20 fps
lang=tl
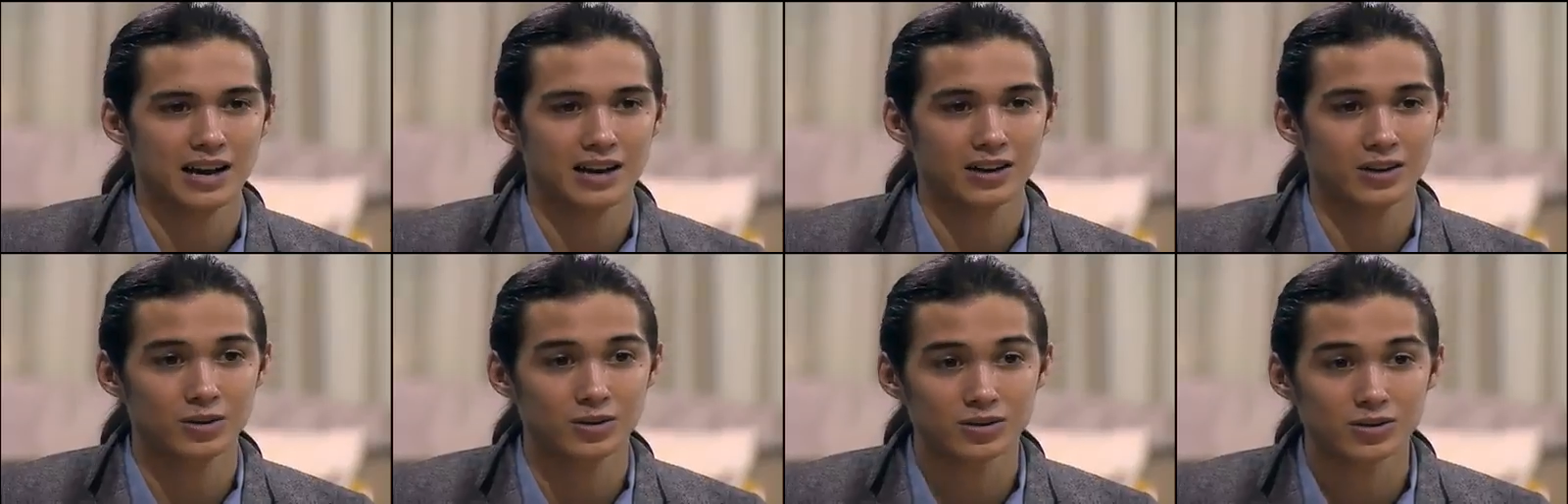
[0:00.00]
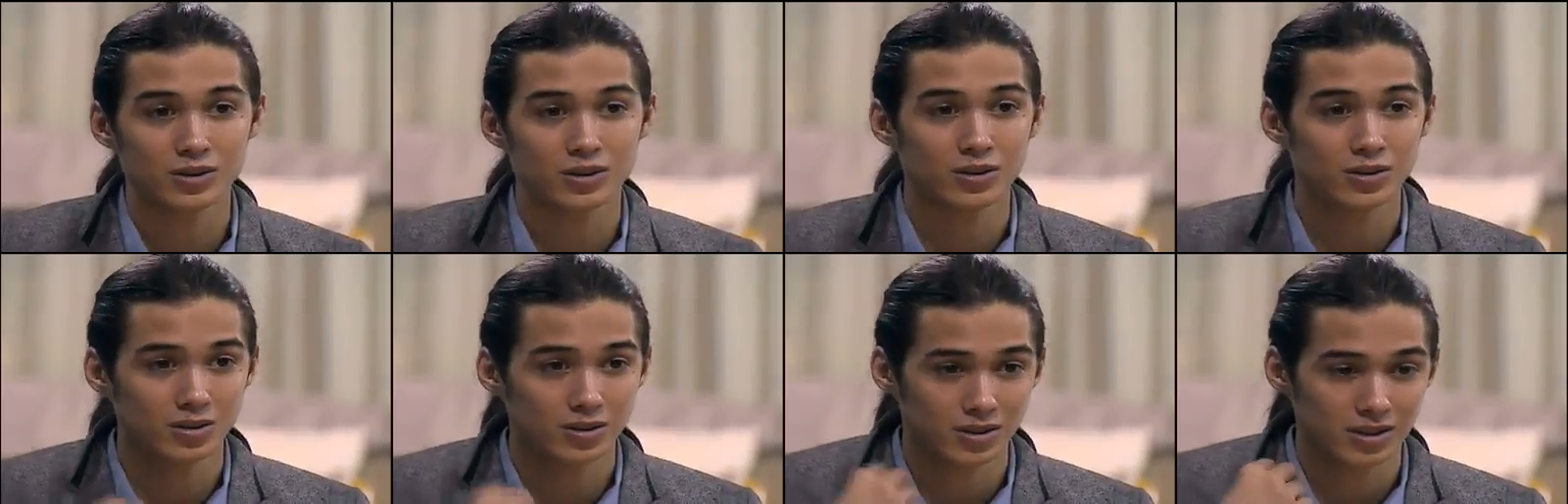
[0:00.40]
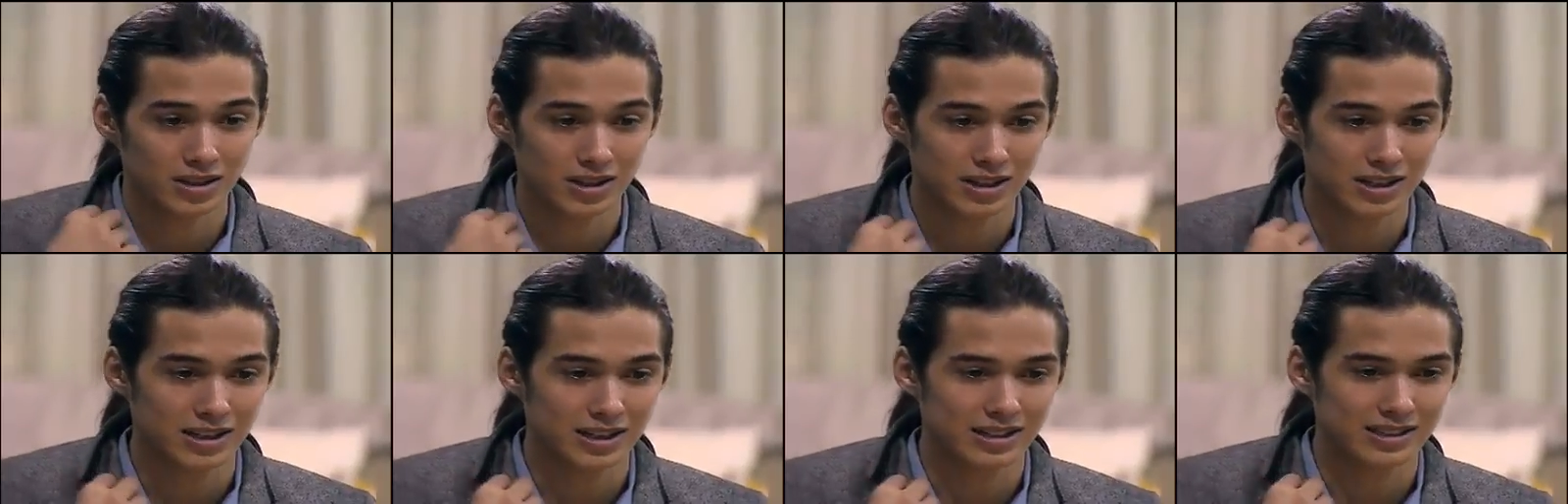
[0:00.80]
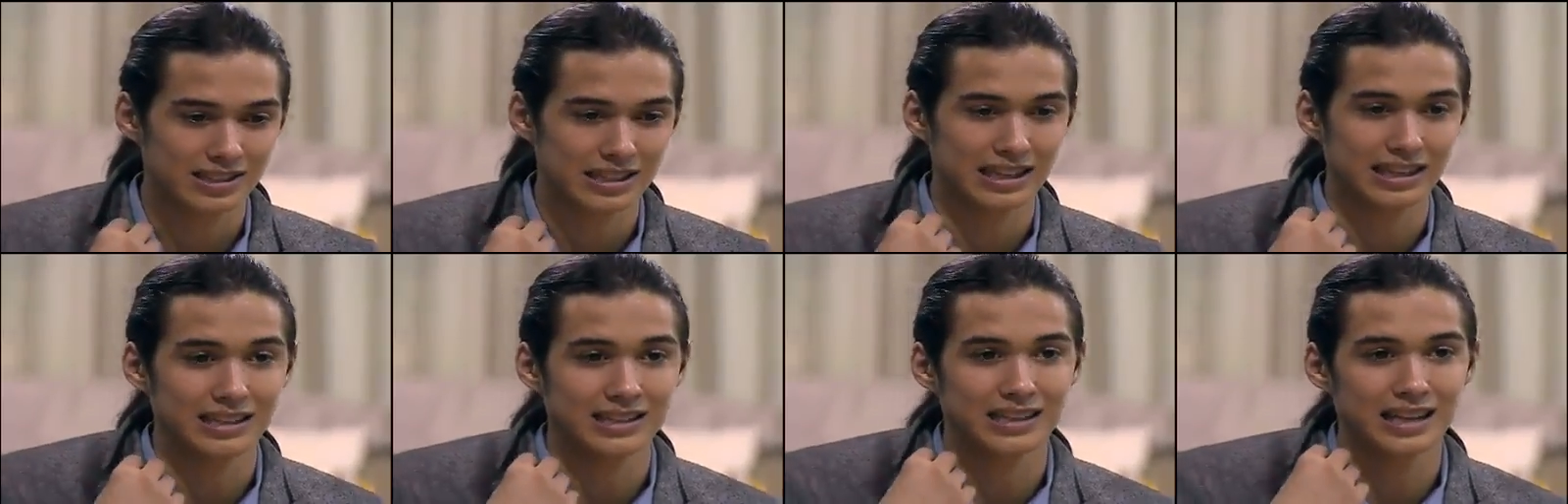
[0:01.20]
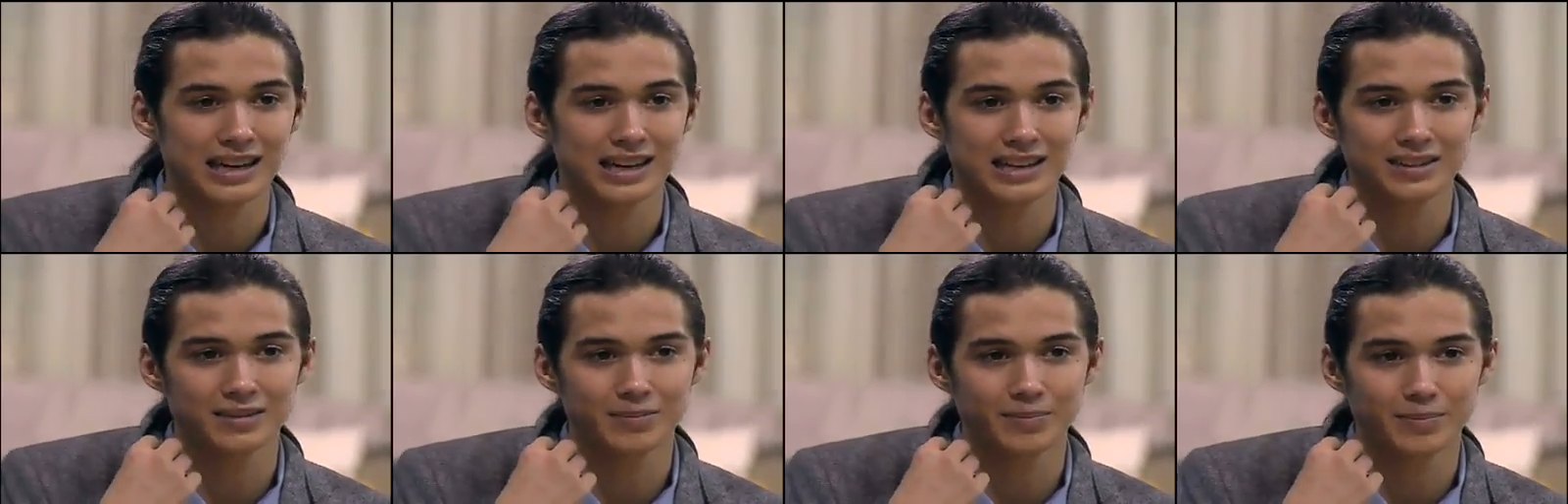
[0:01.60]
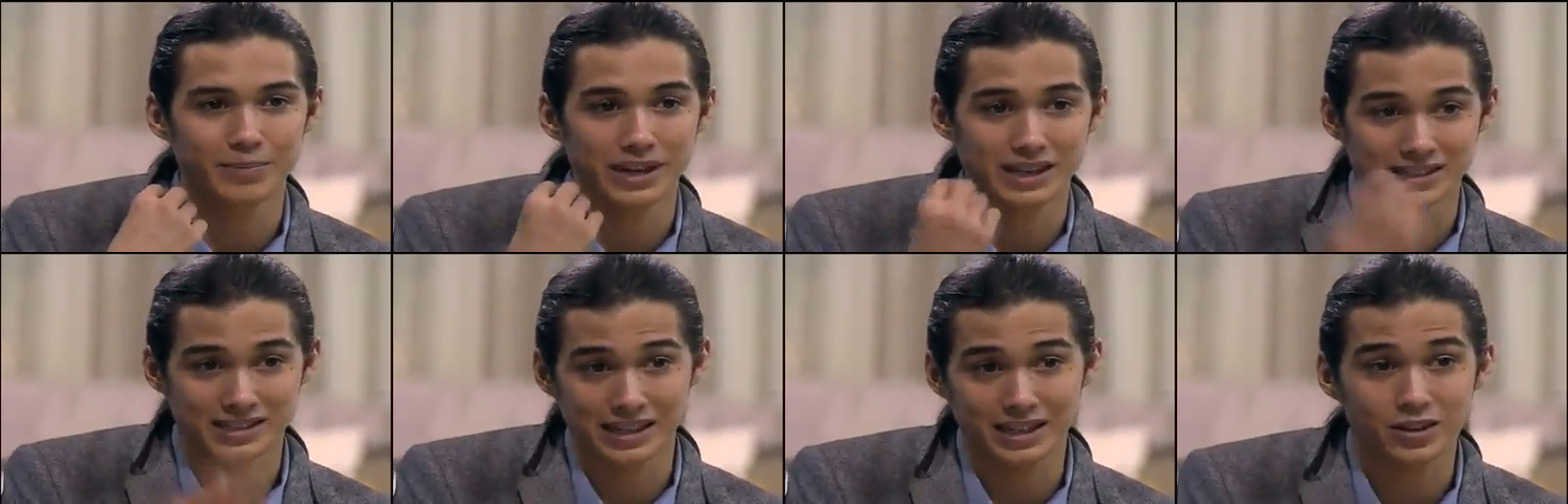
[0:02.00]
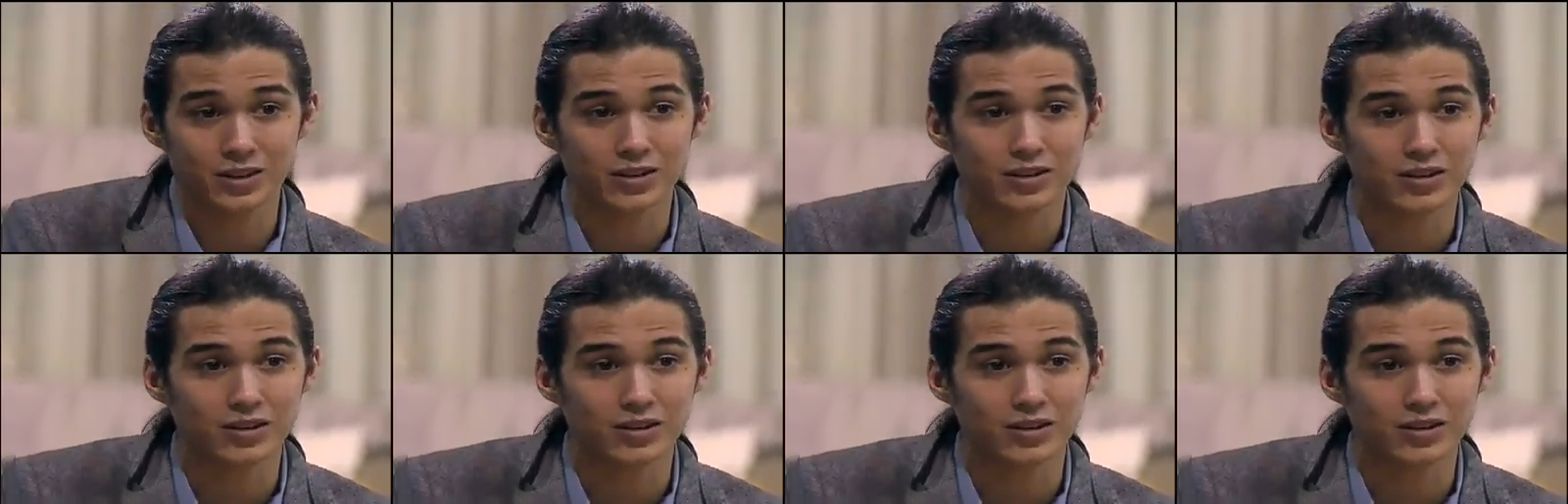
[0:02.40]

gusto ko uh, salitad para sa'yo.